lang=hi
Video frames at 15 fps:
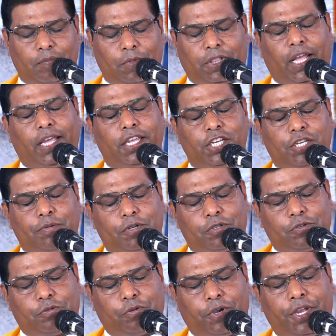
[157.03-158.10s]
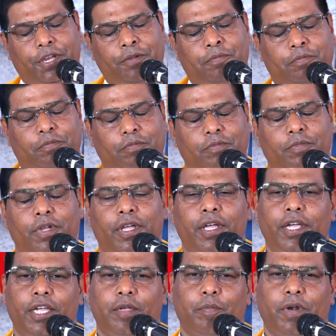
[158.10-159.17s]
पिता ईश्वर स्वयं
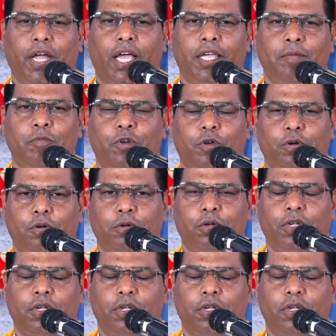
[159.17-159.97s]
इब्राहिम को